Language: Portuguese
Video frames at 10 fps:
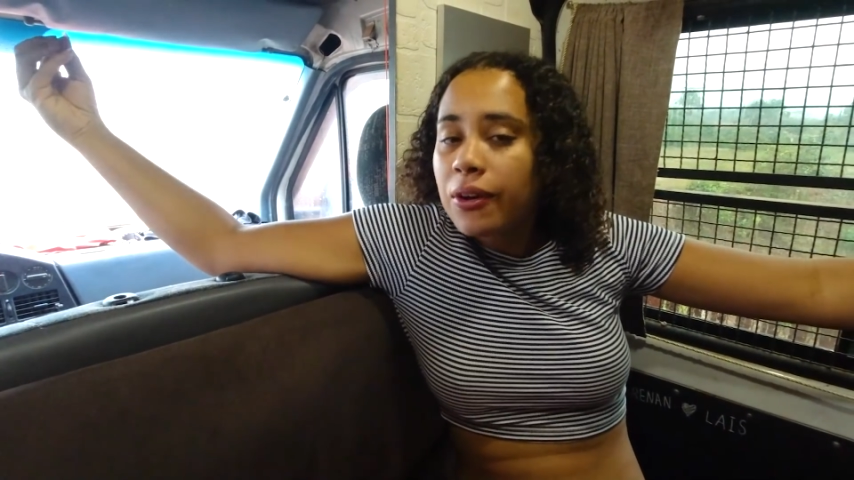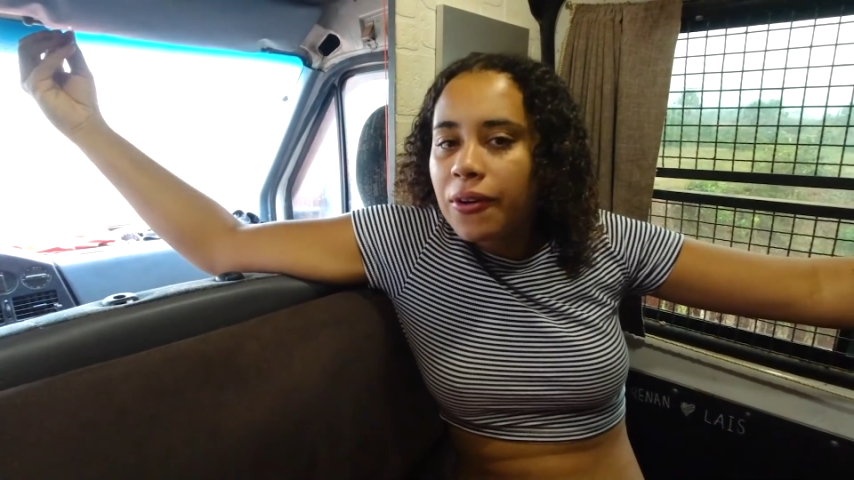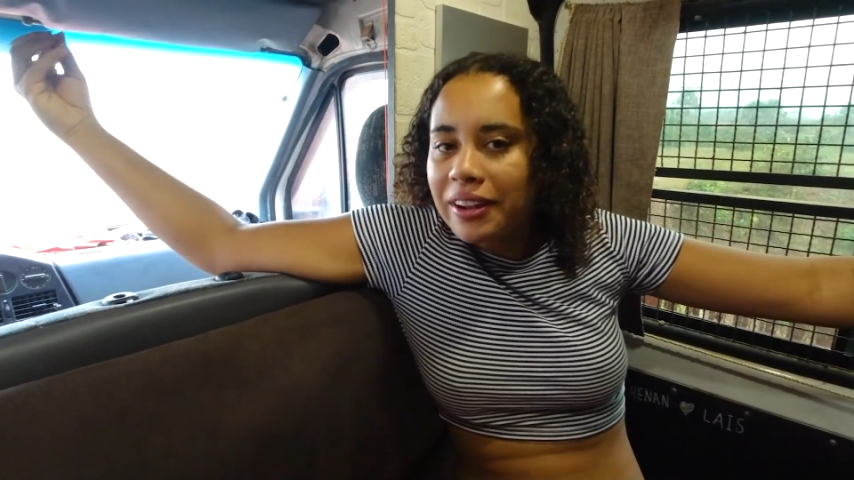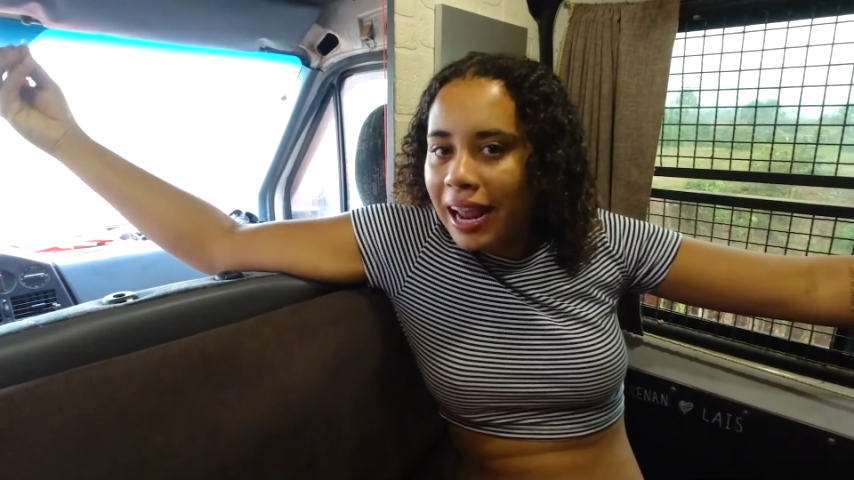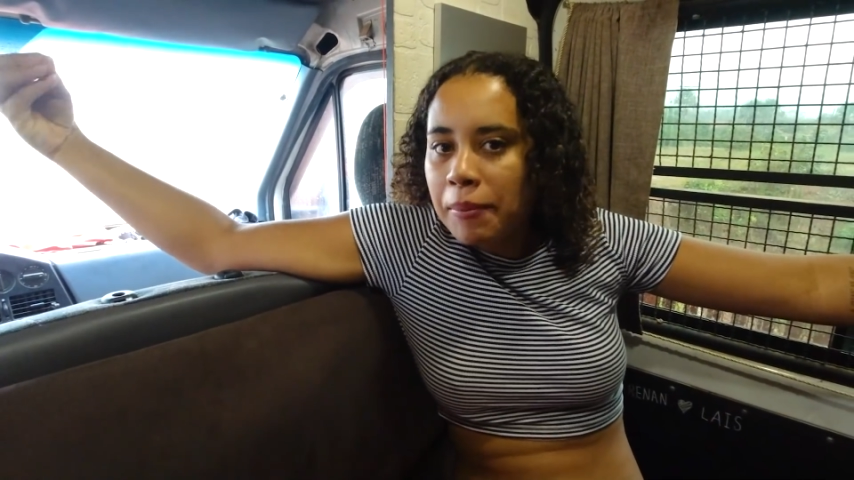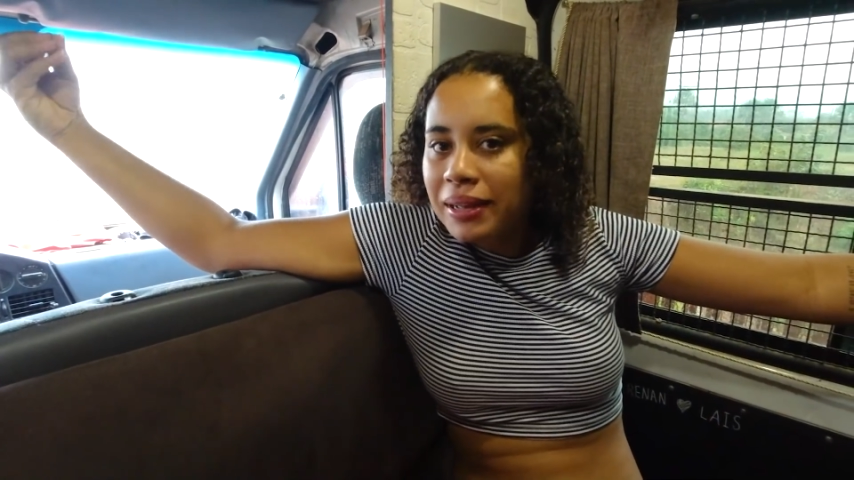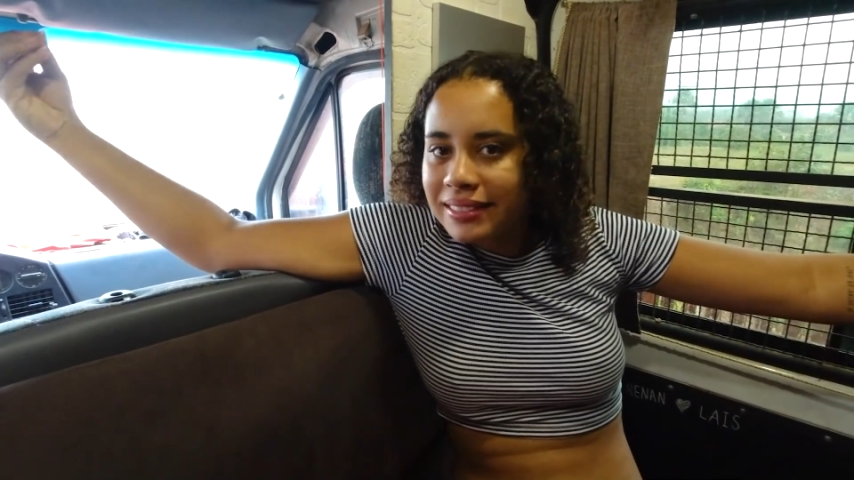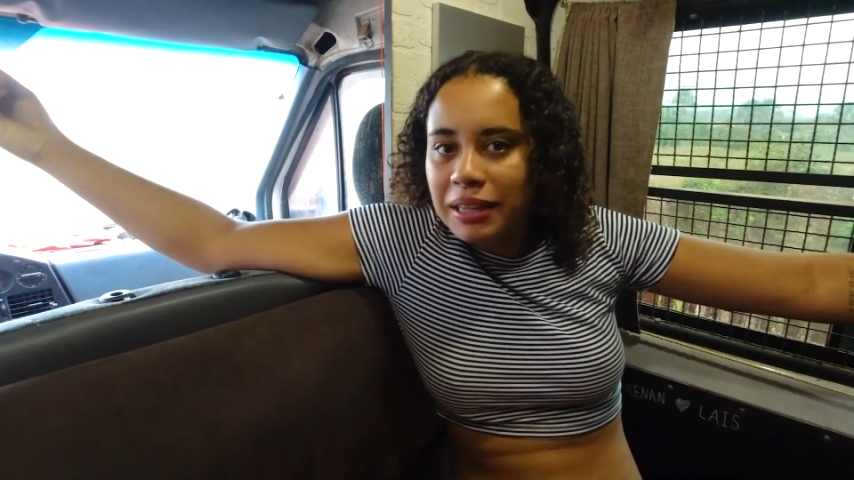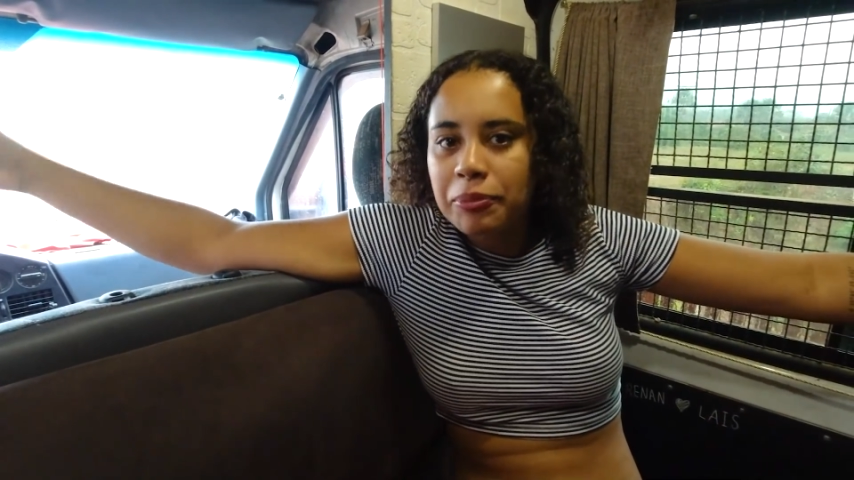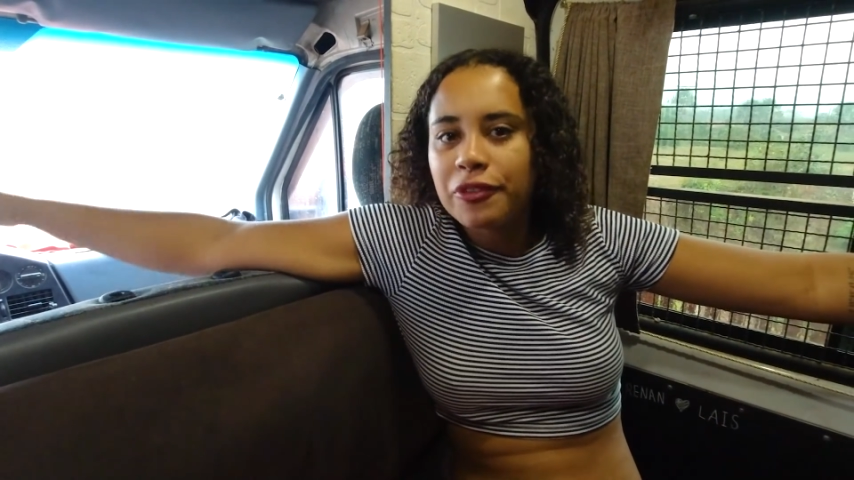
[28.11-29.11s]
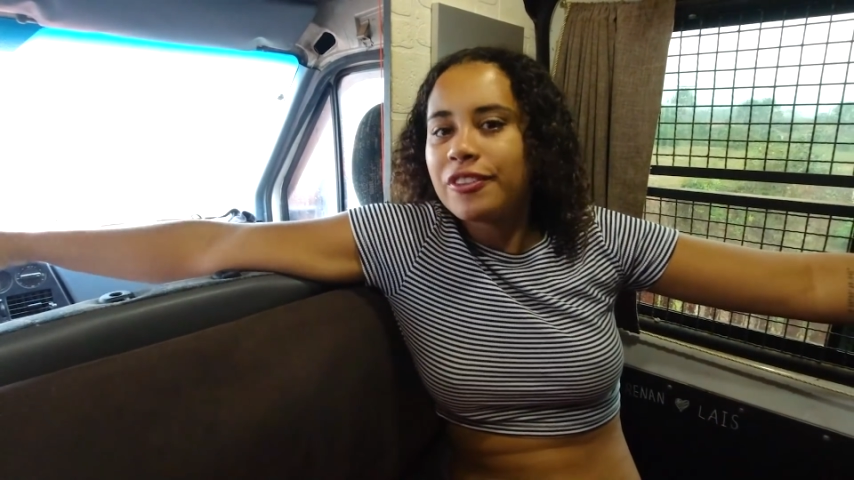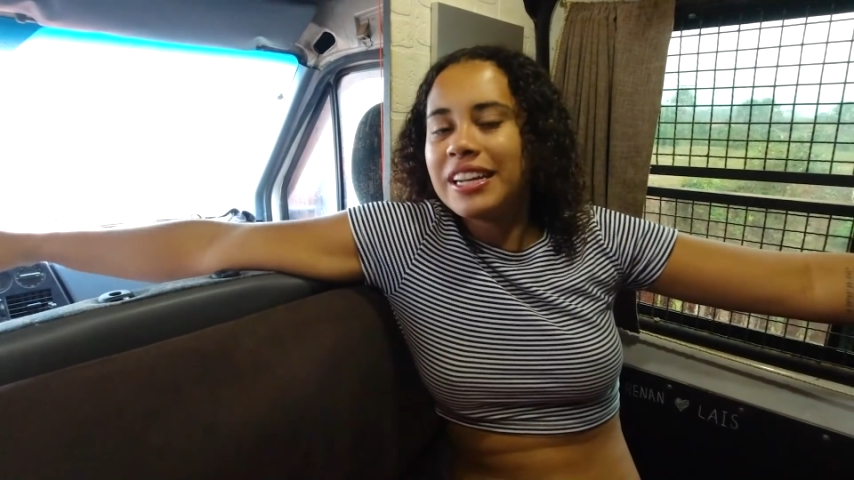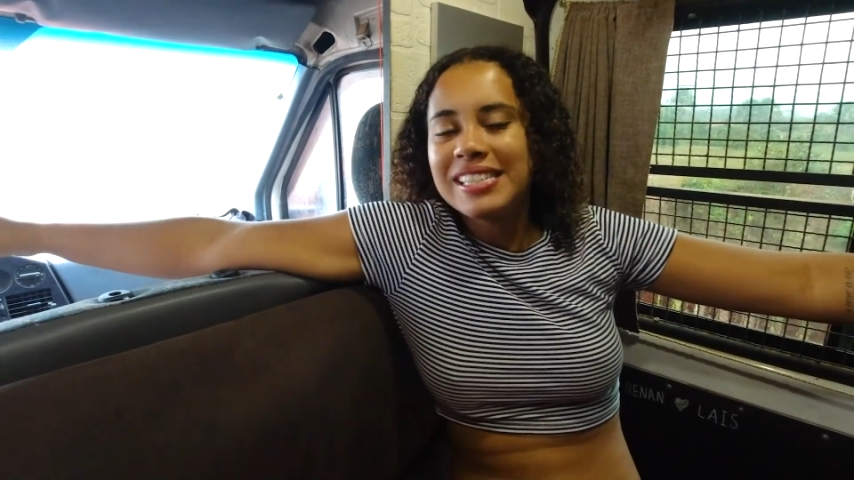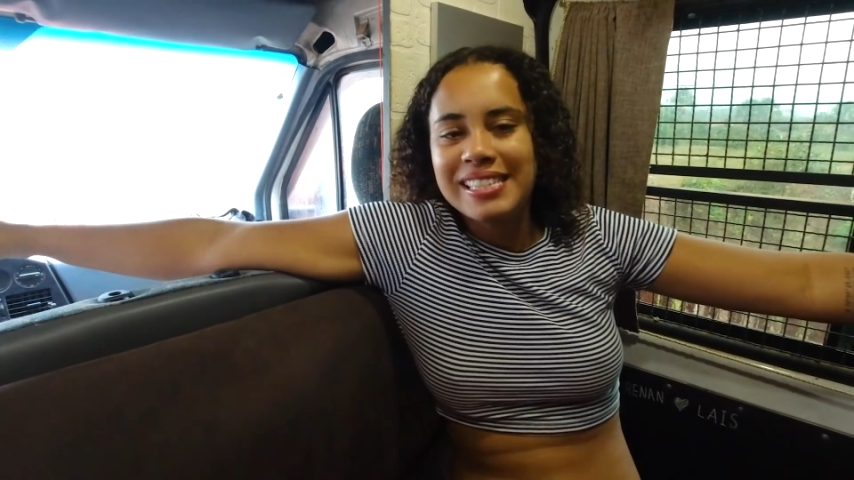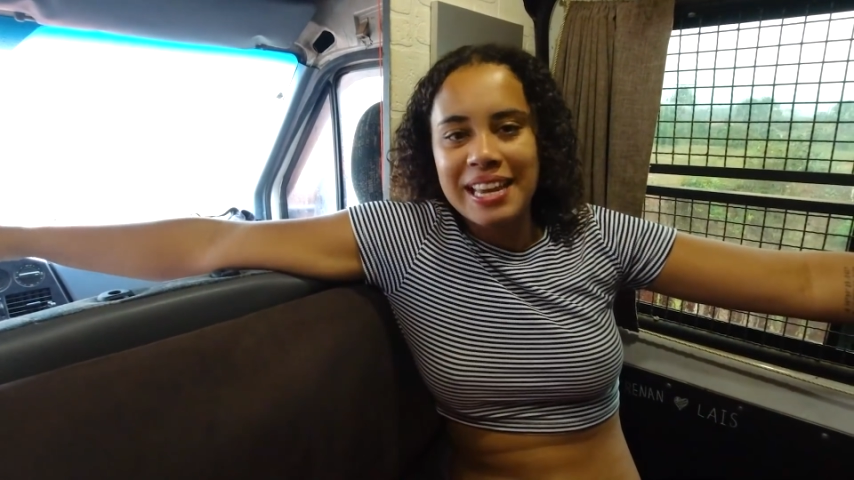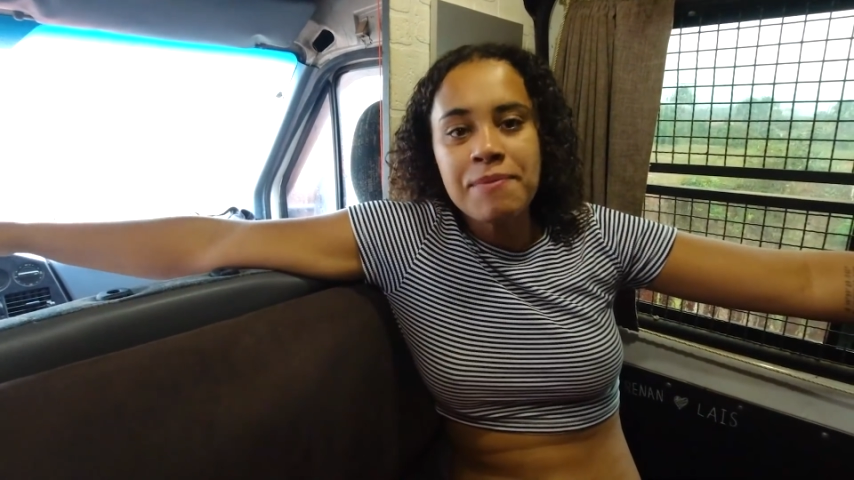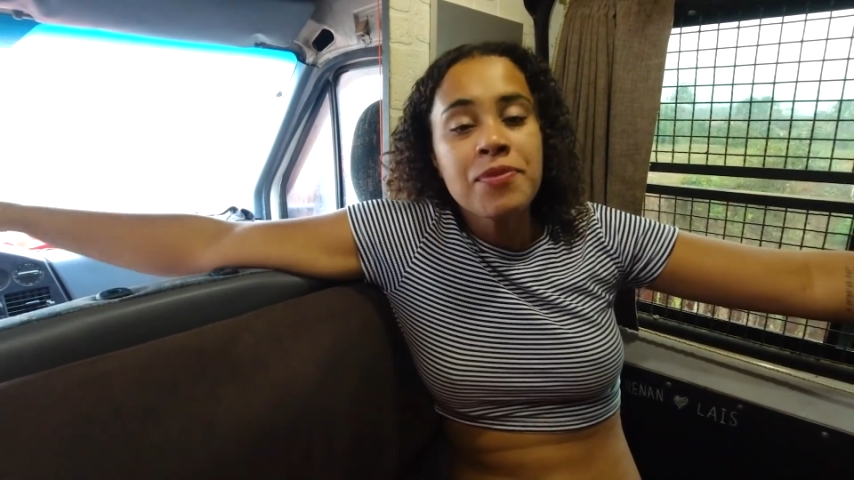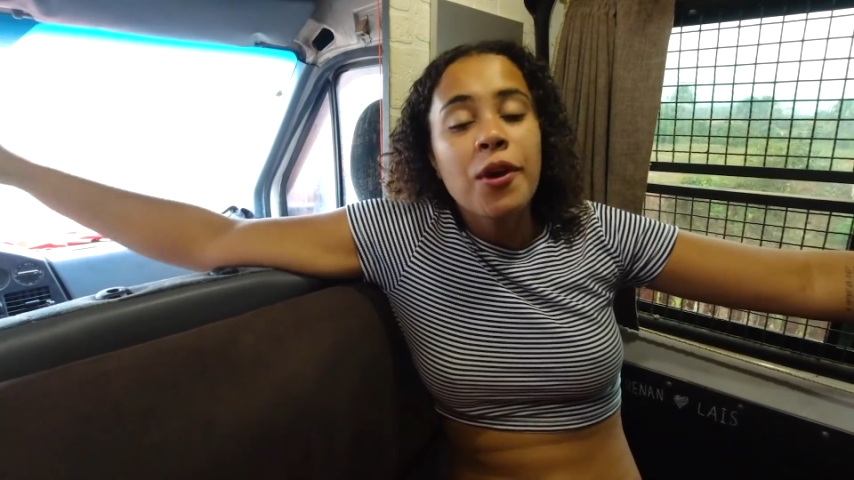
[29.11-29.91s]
Roraima tem para oferecer.